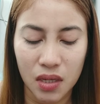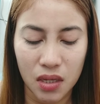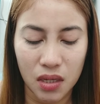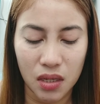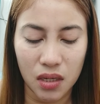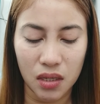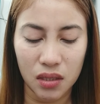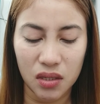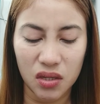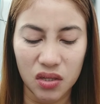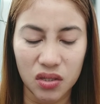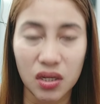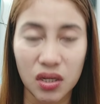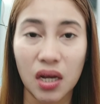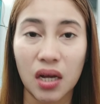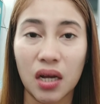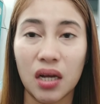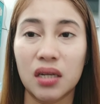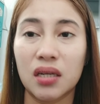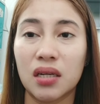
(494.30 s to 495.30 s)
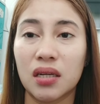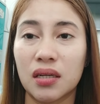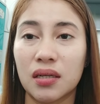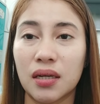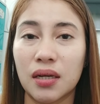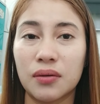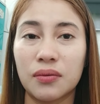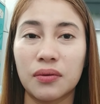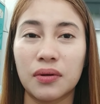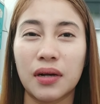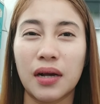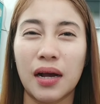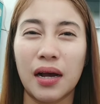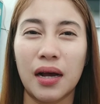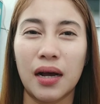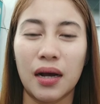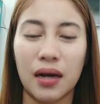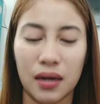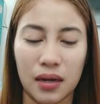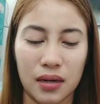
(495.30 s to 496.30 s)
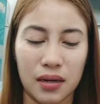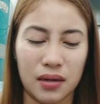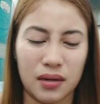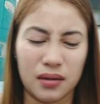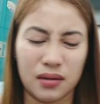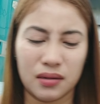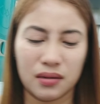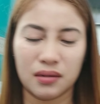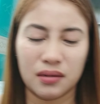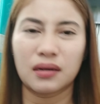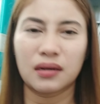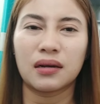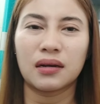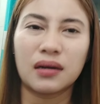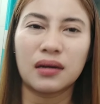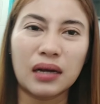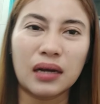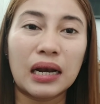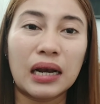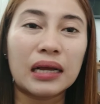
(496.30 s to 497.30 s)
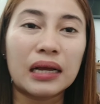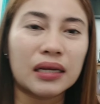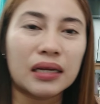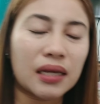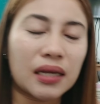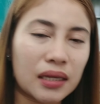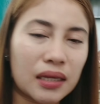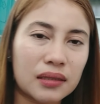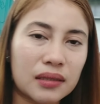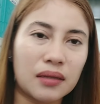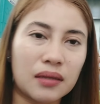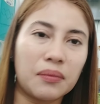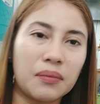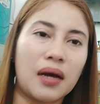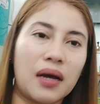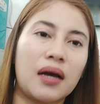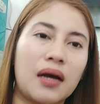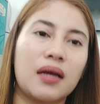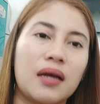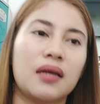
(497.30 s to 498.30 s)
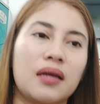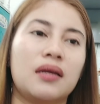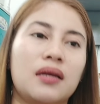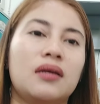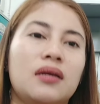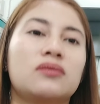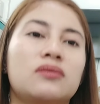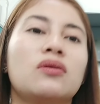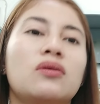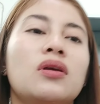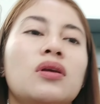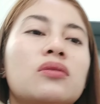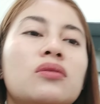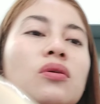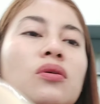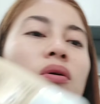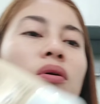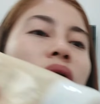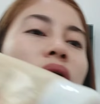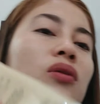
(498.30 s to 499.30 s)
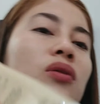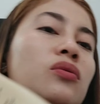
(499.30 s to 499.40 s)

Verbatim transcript: hindi siya ganun ka, kalagkit, di ba? So, ito,